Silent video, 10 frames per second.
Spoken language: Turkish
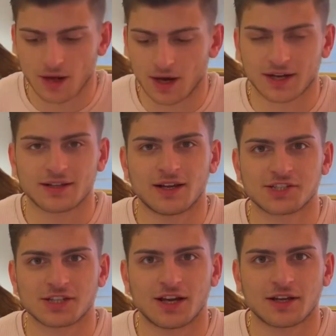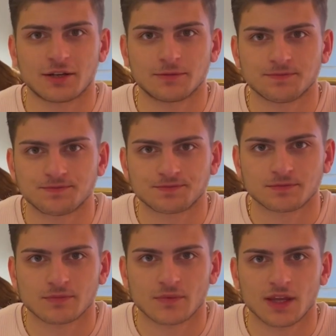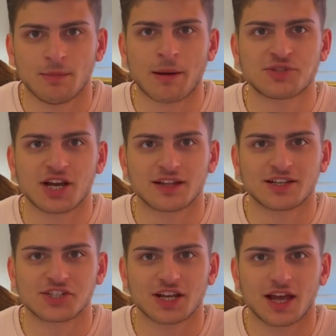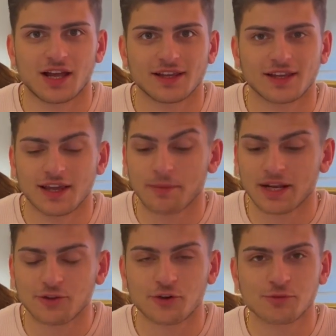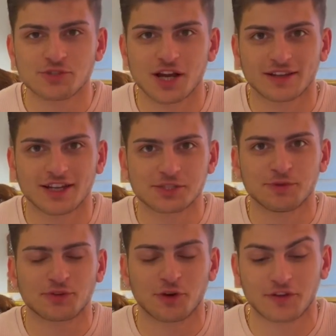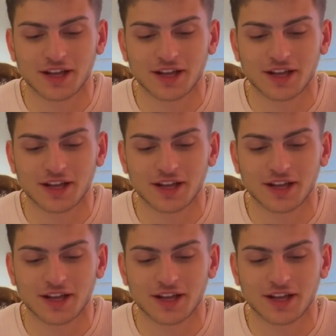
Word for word: Arkadaşlar İmam Çağdaş'a geldik. Yemin ediyorum Çağdaş bir sofra